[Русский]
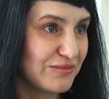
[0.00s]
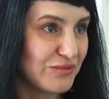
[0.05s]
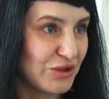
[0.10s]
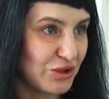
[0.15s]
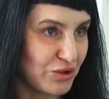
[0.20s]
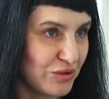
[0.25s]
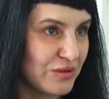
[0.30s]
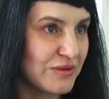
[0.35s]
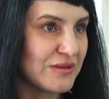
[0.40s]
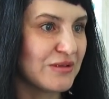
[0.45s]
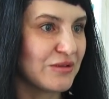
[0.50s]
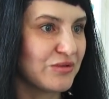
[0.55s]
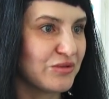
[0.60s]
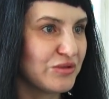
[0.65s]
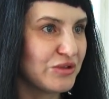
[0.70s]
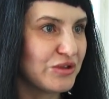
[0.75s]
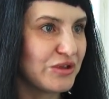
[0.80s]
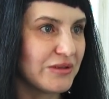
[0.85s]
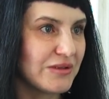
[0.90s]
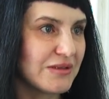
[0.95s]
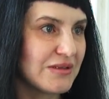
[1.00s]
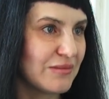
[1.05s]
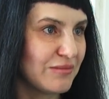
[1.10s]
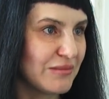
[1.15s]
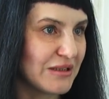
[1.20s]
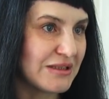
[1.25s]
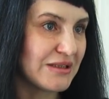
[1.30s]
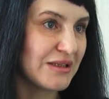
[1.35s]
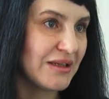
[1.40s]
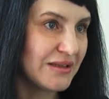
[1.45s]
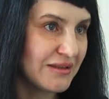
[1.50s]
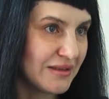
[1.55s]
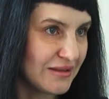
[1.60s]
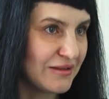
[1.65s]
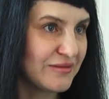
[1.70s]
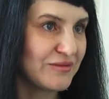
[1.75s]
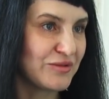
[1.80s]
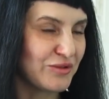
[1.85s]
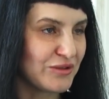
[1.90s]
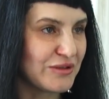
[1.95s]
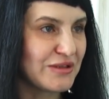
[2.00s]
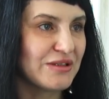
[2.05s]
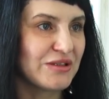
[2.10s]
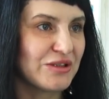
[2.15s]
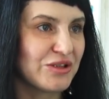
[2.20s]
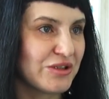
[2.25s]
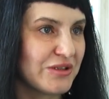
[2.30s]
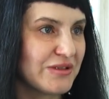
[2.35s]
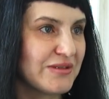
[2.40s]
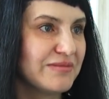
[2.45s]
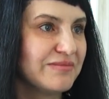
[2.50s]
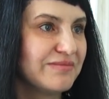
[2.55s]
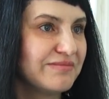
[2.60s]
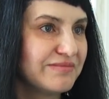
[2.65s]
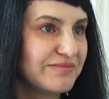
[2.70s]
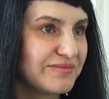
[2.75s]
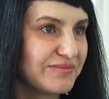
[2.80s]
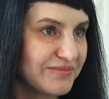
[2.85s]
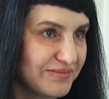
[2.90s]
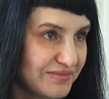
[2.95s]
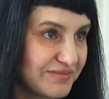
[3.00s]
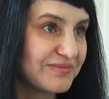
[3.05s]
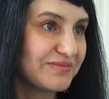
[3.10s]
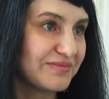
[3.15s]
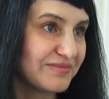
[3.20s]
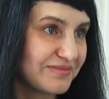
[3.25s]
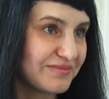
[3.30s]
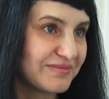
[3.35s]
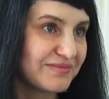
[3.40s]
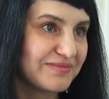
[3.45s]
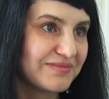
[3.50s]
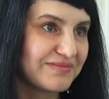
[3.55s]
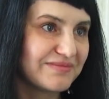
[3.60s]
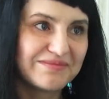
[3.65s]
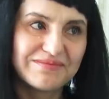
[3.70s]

Школа закончилась, самостоятельная взрослая жизнь. Не хочется?